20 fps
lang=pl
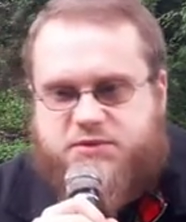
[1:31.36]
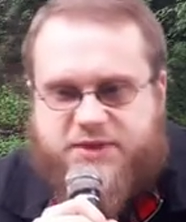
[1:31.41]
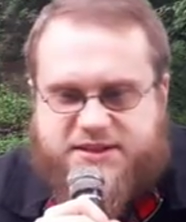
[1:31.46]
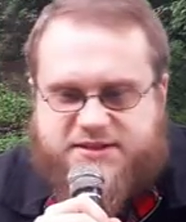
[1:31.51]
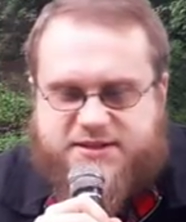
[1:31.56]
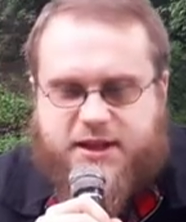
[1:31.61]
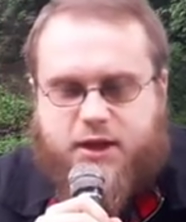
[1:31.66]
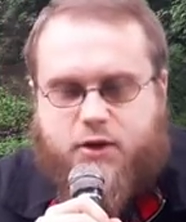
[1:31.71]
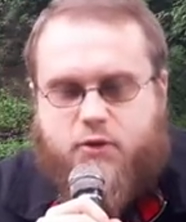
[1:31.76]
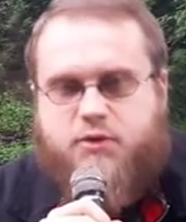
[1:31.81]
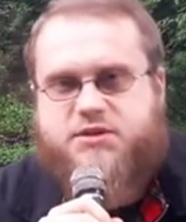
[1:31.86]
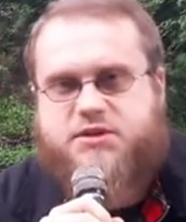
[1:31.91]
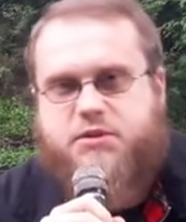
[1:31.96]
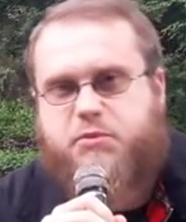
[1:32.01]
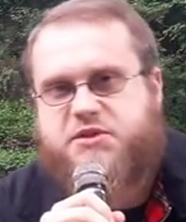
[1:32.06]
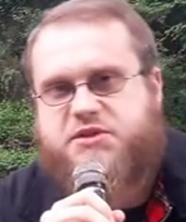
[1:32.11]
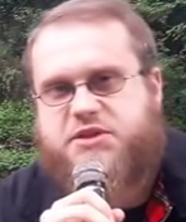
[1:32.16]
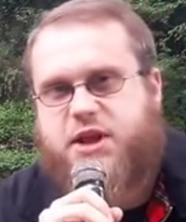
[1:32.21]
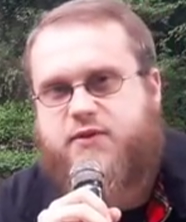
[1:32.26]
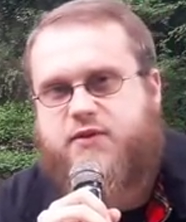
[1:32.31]
teza, jaką
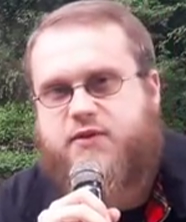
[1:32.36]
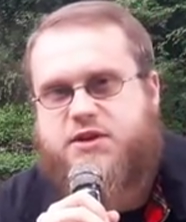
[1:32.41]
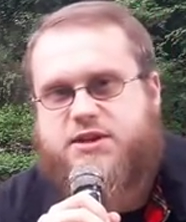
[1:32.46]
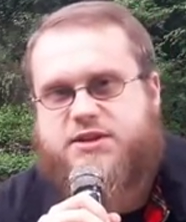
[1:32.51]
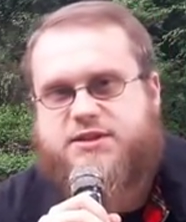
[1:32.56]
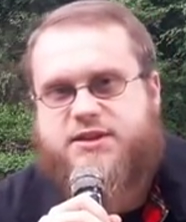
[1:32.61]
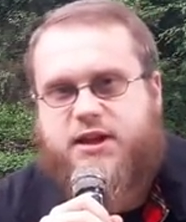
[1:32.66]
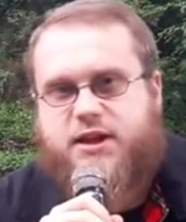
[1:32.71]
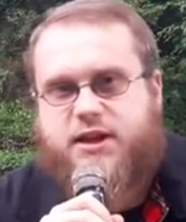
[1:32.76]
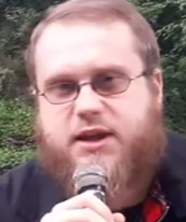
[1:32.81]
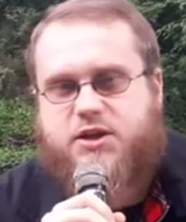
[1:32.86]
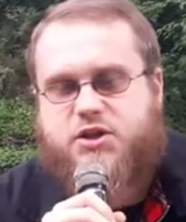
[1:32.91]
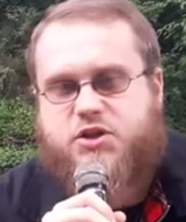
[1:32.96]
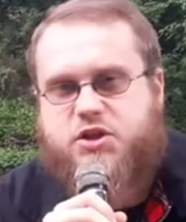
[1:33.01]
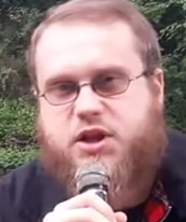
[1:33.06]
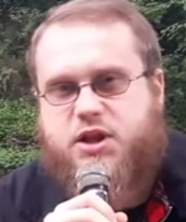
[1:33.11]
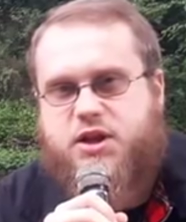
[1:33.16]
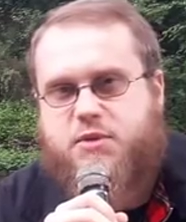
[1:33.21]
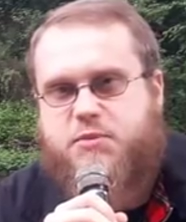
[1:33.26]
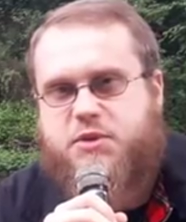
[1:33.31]
chcę postawić jest taka,
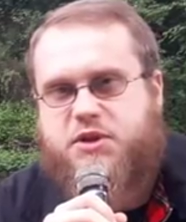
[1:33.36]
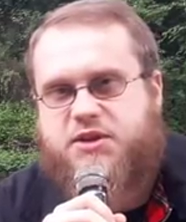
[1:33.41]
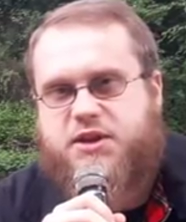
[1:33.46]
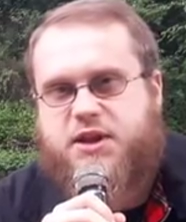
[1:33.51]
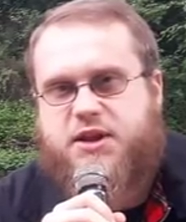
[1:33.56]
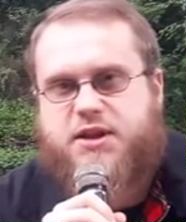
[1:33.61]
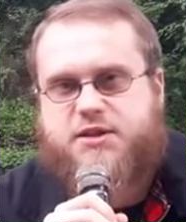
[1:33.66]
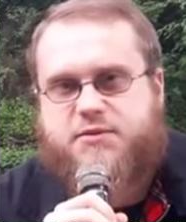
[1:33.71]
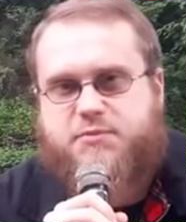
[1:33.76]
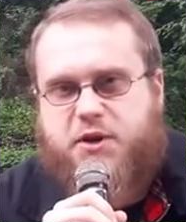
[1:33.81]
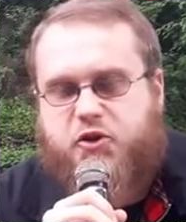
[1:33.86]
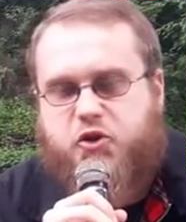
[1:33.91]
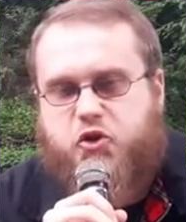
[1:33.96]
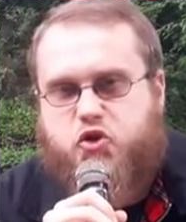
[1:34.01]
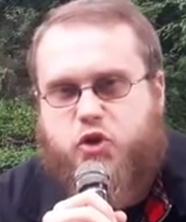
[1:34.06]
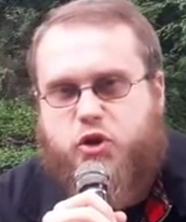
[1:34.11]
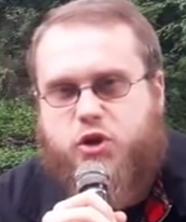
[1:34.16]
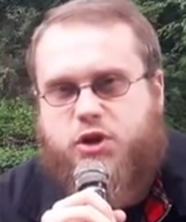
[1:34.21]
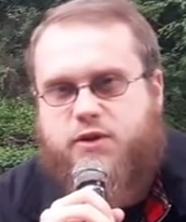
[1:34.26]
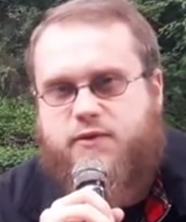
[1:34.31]
że mit ten jest bardzo
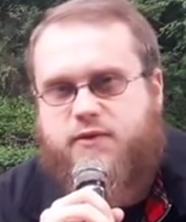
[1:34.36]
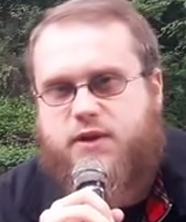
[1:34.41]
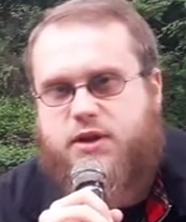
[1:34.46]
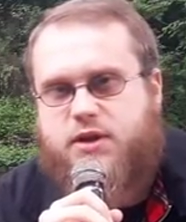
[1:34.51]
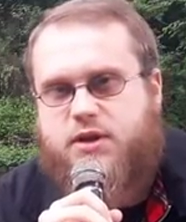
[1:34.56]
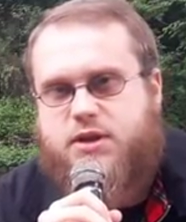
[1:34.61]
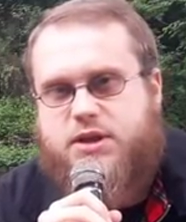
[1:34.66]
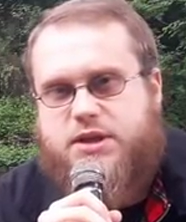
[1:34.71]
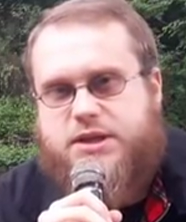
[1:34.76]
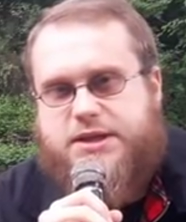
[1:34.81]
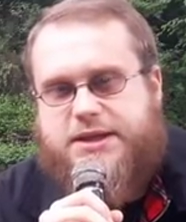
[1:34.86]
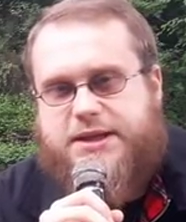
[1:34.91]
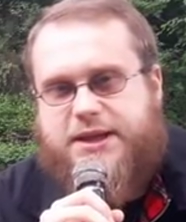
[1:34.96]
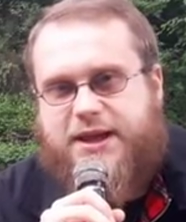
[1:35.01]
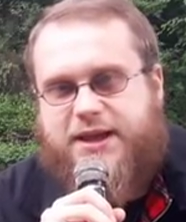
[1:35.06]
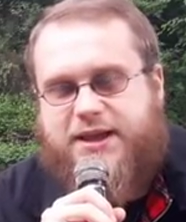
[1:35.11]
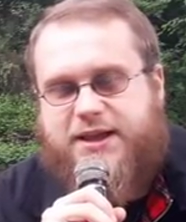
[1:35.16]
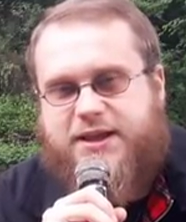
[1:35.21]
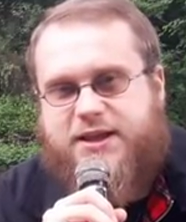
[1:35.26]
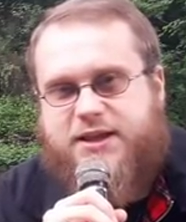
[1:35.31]
szkodliwy,
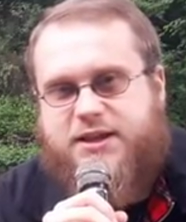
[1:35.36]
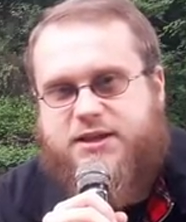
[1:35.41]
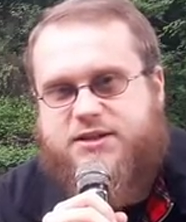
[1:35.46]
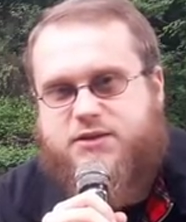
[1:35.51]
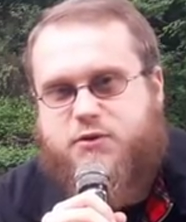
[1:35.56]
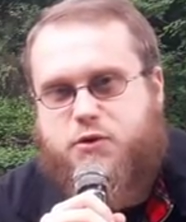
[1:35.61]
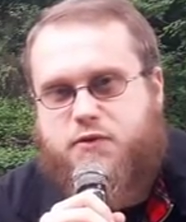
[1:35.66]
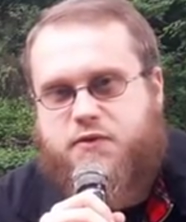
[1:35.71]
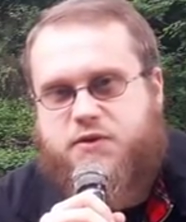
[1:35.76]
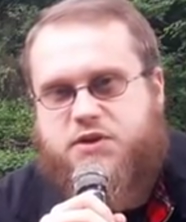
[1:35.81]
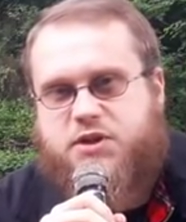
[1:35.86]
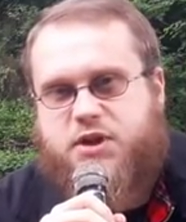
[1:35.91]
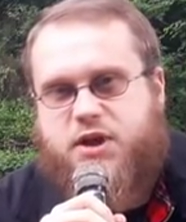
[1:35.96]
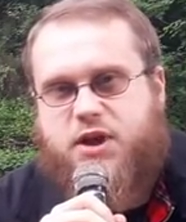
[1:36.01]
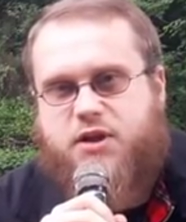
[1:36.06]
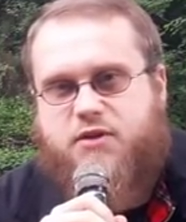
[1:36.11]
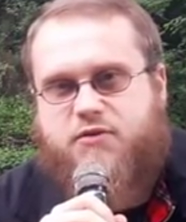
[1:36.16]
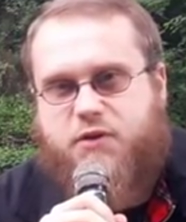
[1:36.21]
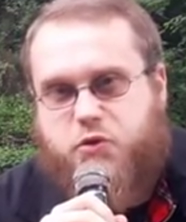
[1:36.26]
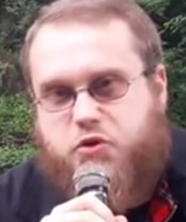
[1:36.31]
E, i
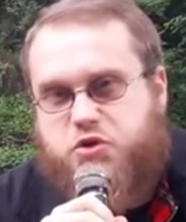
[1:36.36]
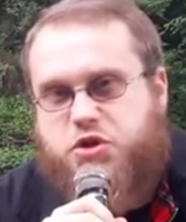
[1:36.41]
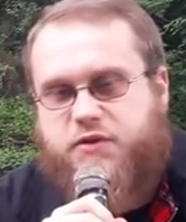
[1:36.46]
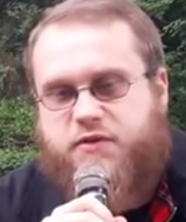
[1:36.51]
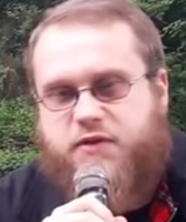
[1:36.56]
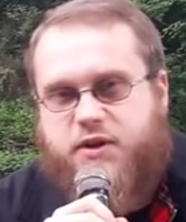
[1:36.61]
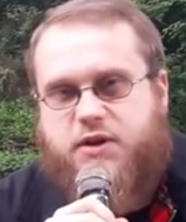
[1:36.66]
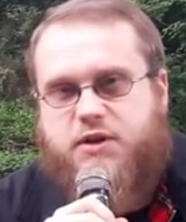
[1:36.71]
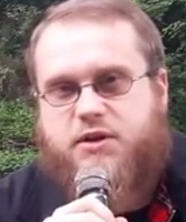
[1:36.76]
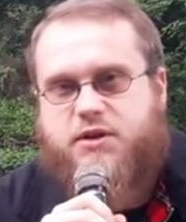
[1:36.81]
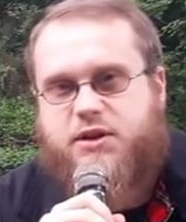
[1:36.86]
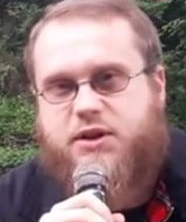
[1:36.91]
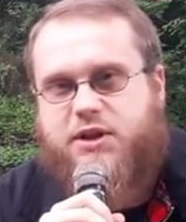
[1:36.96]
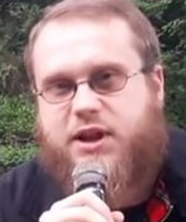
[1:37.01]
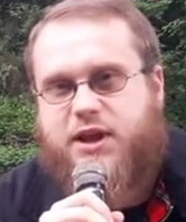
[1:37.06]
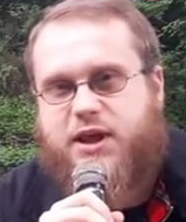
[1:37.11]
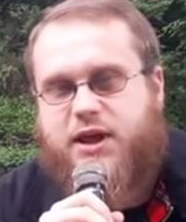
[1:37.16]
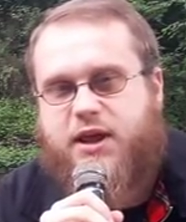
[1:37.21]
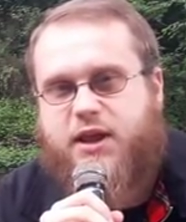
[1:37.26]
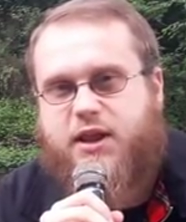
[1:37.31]
całkowicie fałszywy
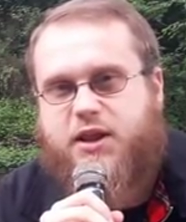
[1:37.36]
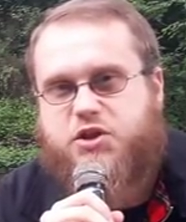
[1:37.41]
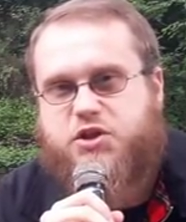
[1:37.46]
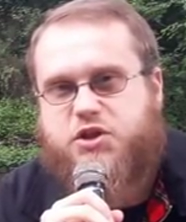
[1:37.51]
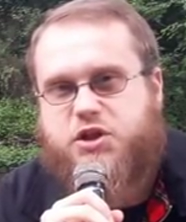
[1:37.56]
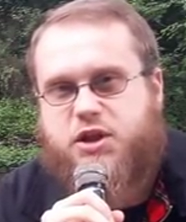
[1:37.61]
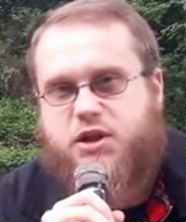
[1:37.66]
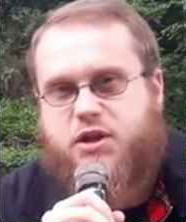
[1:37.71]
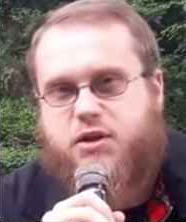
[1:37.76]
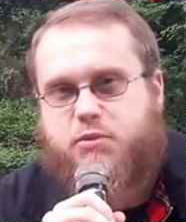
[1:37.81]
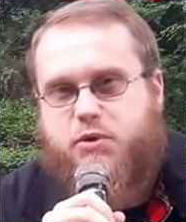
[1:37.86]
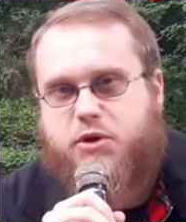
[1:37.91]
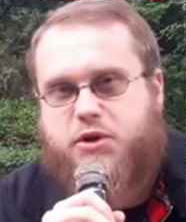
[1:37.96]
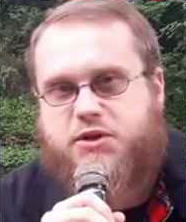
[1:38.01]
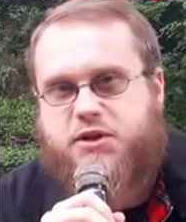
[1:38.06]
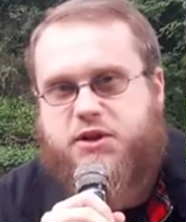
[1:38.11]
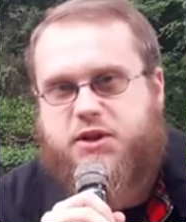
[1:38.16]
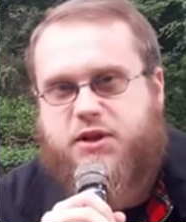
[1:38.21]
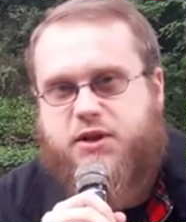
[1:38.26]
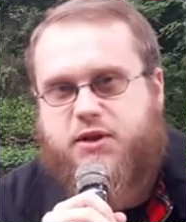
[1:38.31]
dla naszej
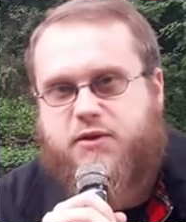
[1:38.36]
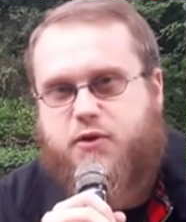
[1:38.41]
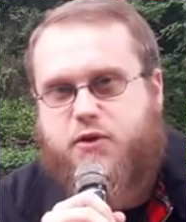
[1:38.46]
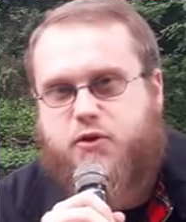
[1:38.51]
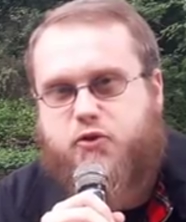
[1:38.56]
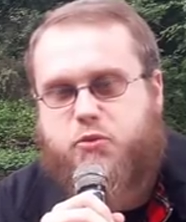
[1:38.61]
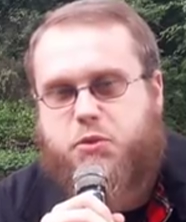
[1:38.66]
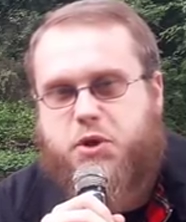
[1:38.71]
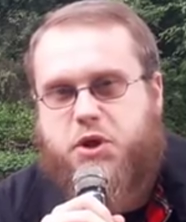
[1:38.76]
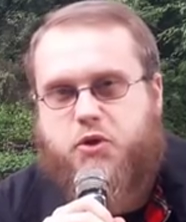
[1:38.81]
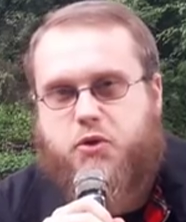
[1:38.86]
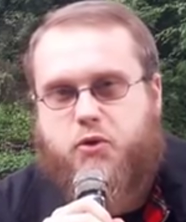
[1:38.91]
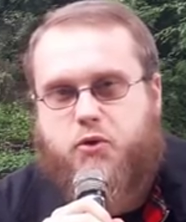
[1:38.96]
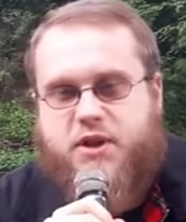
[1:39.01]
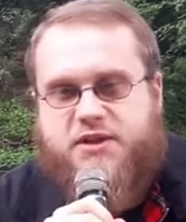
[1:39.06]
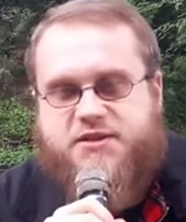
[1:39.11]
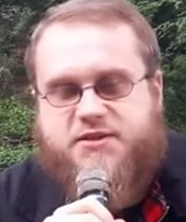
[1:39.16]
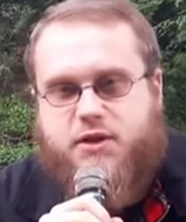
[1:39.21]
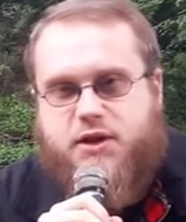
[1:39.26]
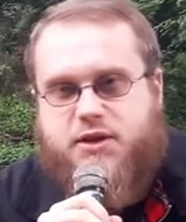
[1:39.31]
polityki w
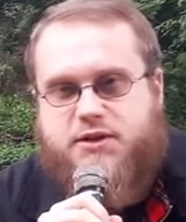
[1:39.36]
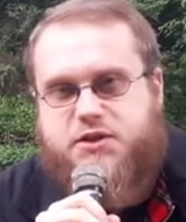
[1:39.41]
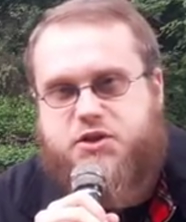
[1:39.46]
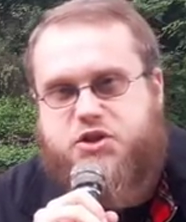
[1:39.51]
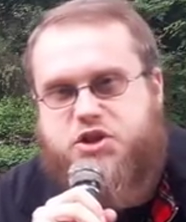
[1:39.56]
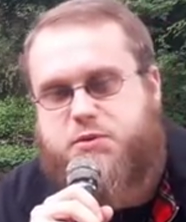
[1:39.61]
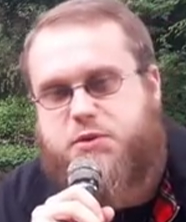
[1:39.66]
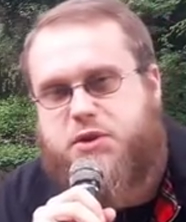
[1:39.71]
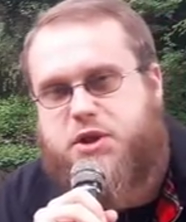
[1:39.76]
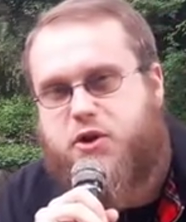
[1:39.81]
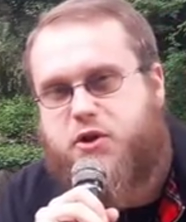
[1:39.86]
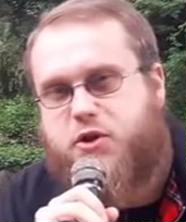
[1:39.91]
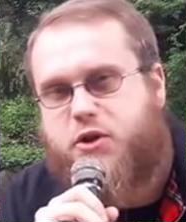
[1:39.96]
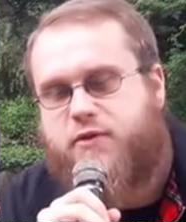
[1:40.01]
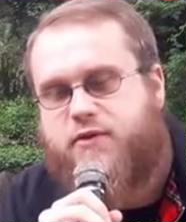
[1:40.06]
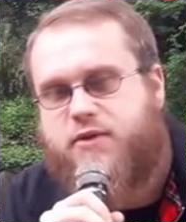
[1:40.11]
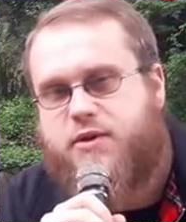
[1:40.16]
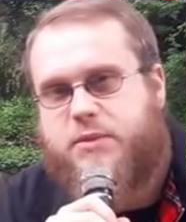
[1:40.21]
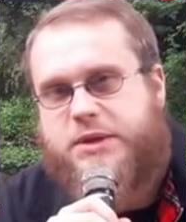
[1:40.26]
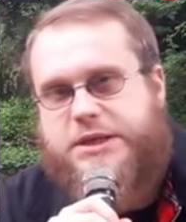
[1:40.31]
rozumieniu nacjonalistycznym i
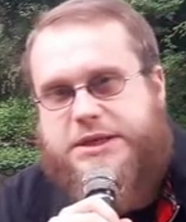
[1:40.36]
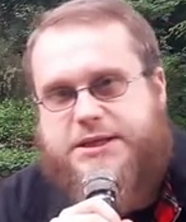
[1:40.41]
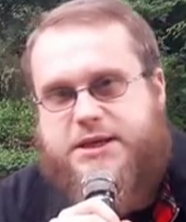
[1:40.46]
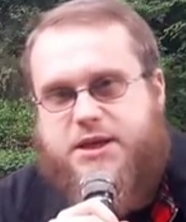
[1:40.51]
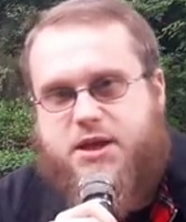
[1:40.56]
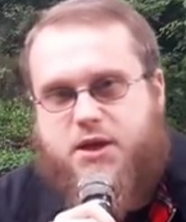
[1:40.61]
narodowym,